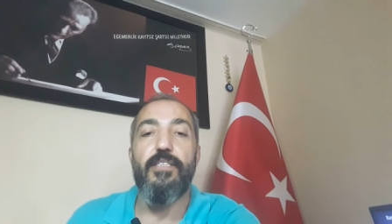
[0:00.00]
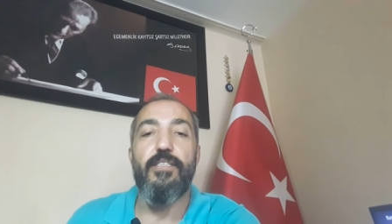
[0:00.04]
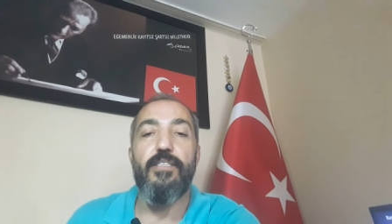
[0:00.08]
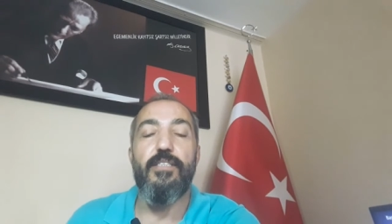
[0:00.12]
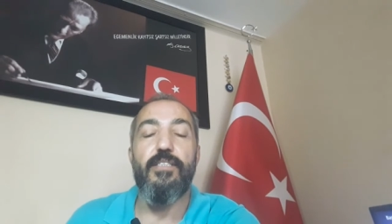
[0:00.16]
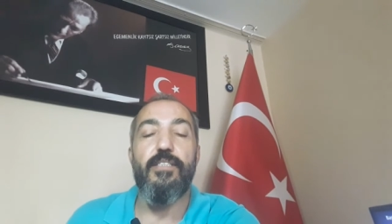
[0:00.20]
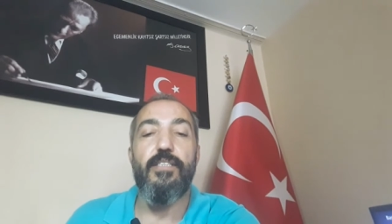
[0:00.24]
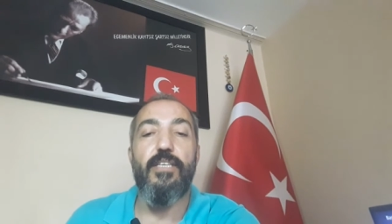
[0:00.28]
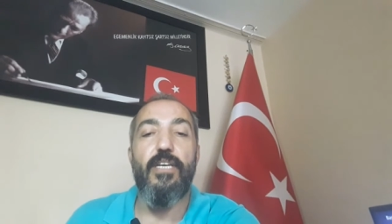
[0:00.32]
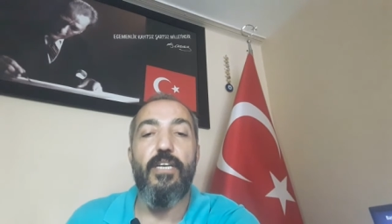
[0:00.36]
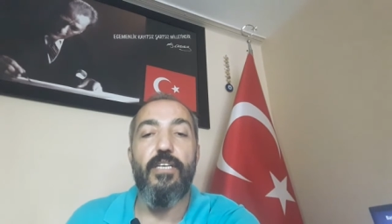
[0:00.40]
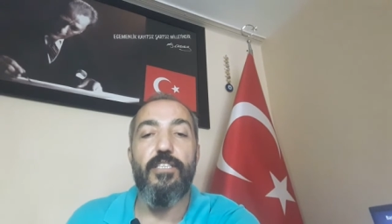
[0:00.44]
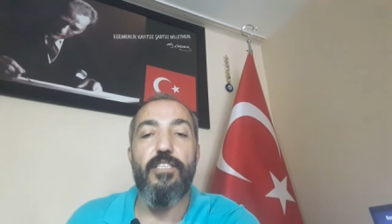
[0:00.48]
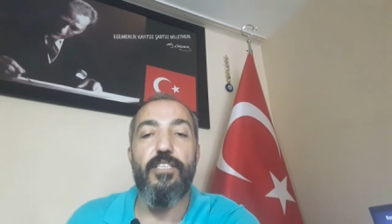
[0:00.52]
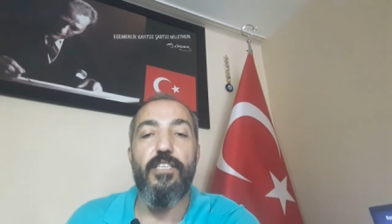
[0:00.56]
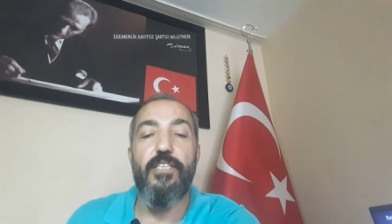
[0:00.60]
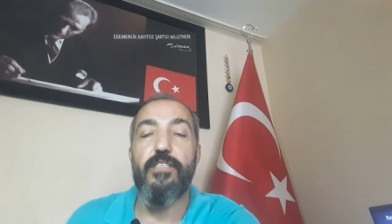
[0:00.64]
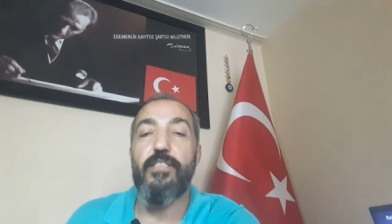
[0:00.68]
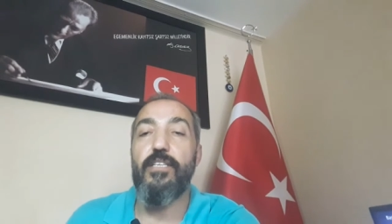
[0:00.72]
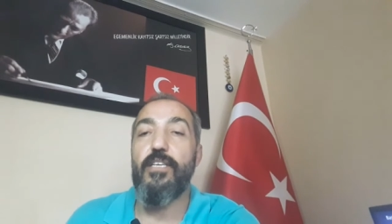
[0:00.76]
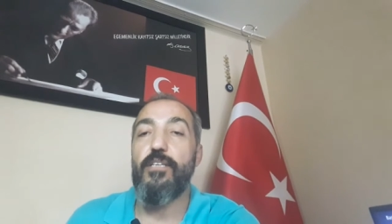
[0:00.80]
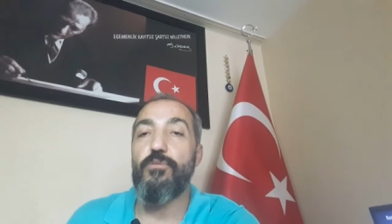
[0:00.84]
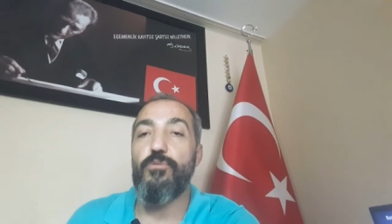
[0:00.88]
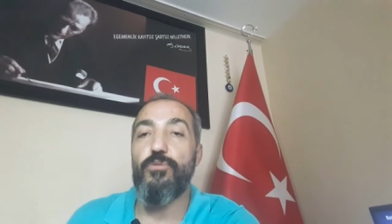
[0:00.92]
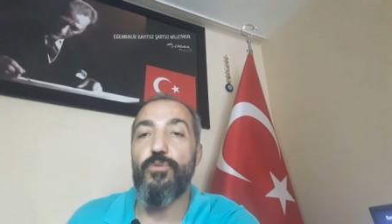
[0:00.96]
E,
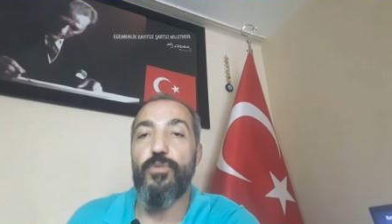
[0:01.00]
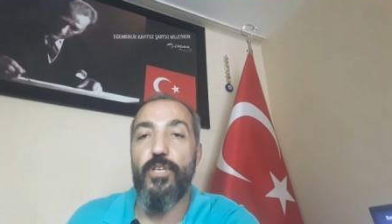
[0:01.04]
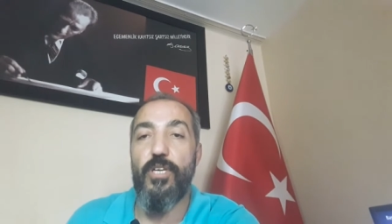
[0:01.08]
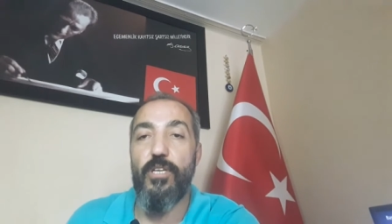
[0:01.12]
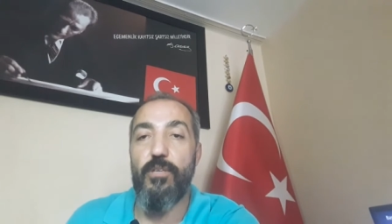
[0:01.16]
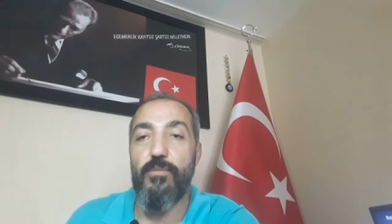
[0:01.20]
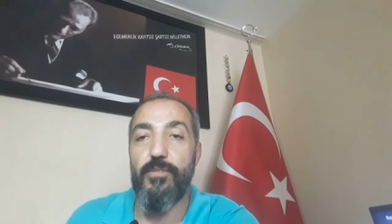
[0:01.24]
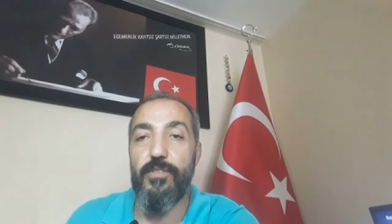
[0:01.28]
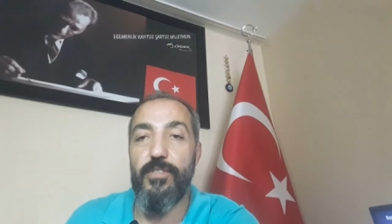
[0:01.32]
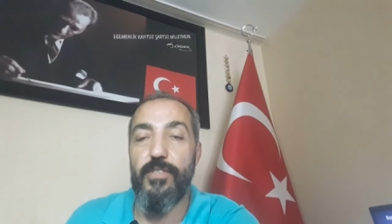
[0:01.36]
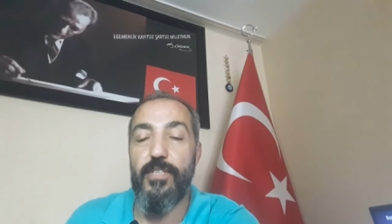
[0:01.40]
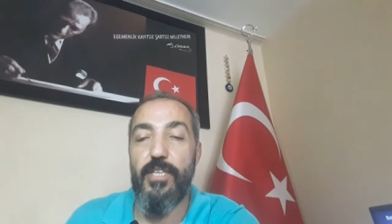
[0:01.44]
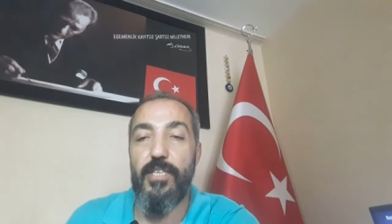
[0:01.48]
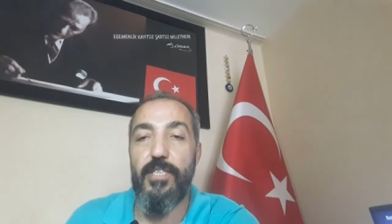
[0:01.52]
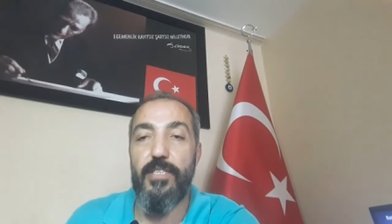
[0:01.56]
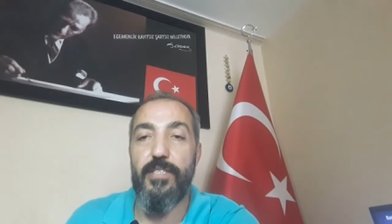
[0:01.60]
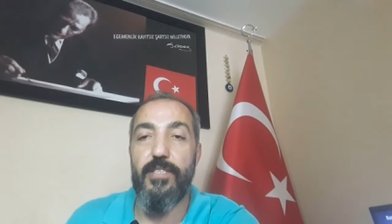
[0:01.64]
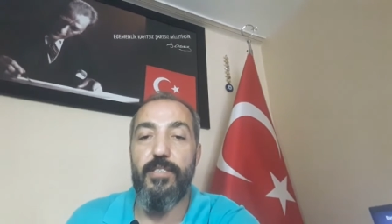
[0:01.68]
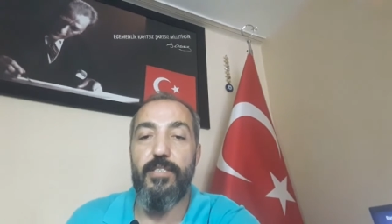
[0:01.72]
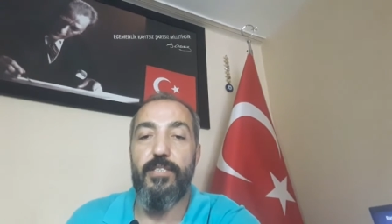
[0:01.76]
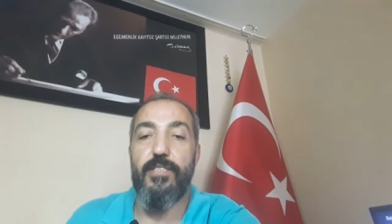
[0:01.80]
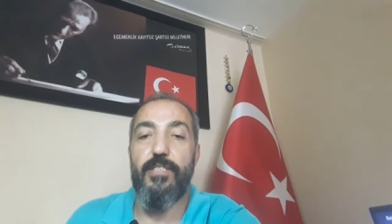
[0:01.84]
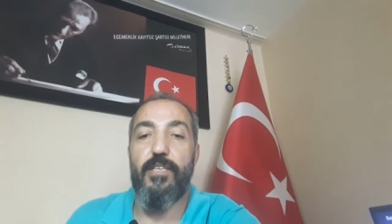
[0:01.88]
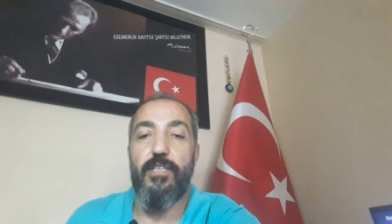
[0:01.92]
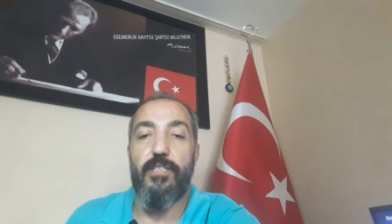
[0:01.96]
gerçekten güzel bir
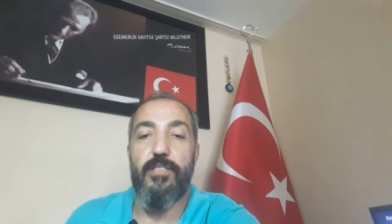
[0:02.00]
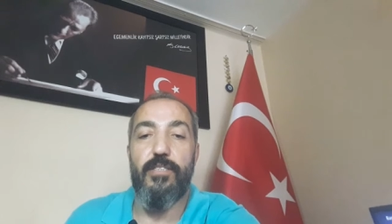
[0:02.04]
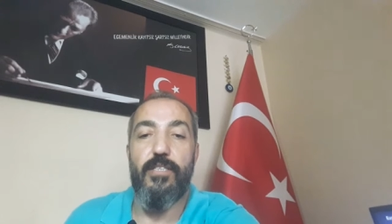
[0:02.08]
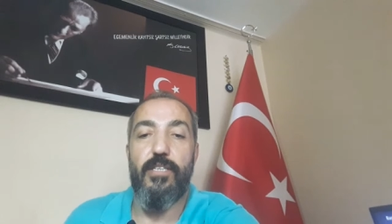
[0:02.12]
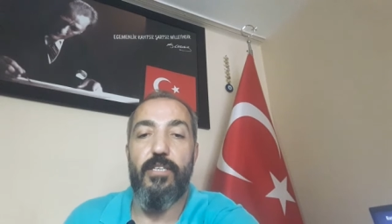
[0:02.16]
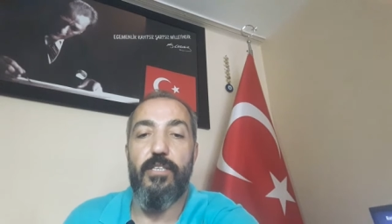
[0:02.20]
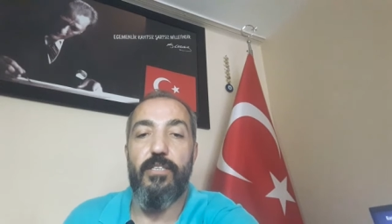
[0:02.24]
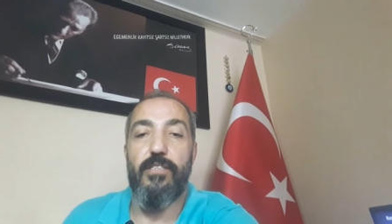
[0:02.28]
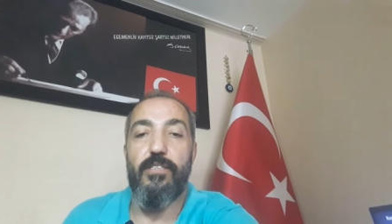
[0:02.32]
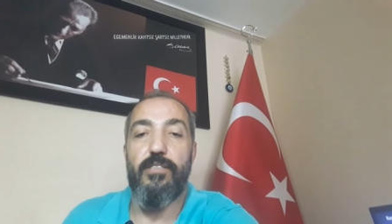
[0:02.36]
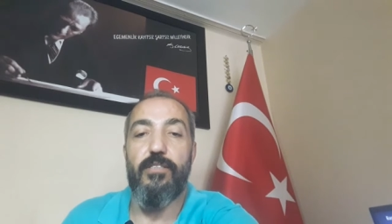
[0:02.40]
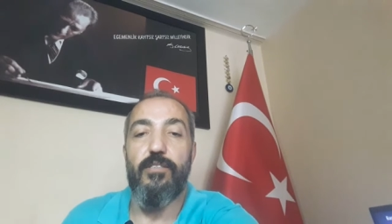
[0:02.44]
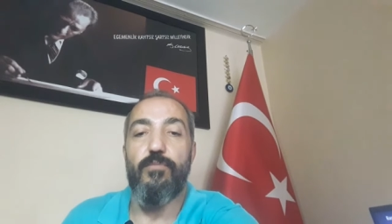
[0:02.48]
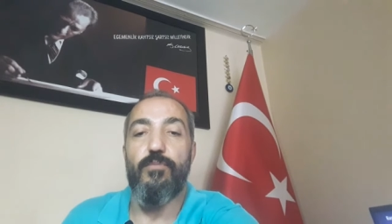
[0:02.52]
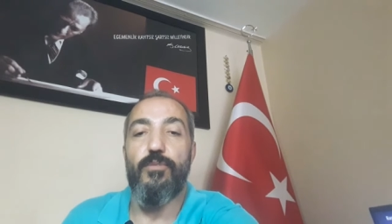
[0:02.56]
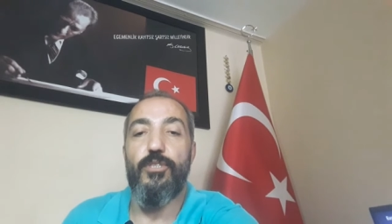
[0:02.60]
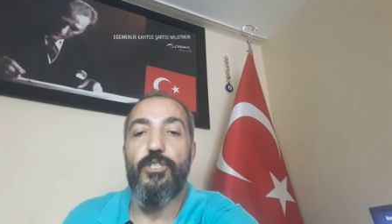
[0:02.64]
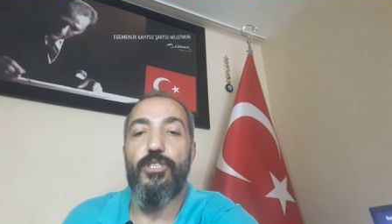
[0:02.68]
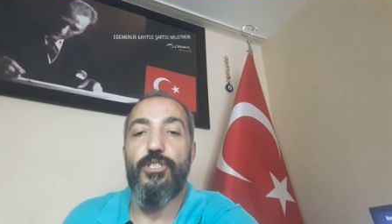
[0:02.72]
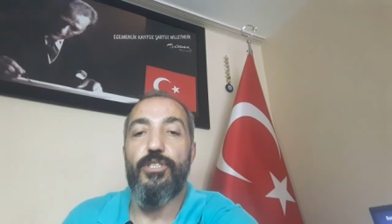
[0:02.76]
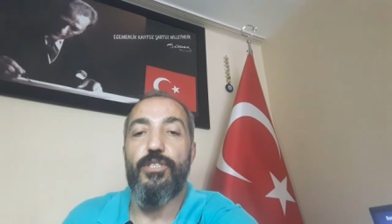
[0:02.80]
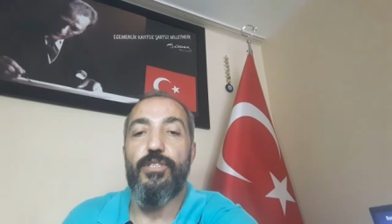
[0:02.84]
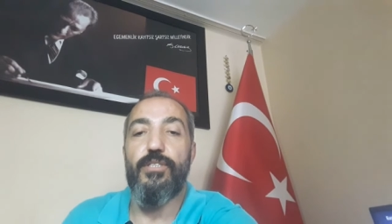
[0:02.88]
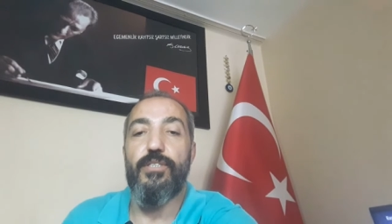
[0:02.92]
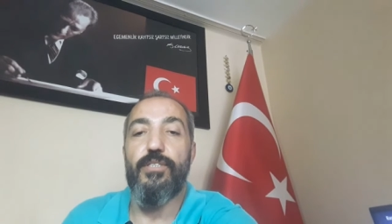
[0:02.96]
tesis
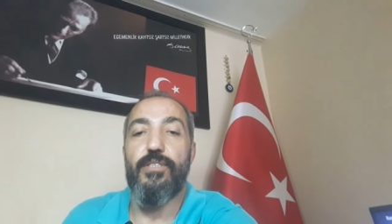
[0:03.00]
kazandırmış.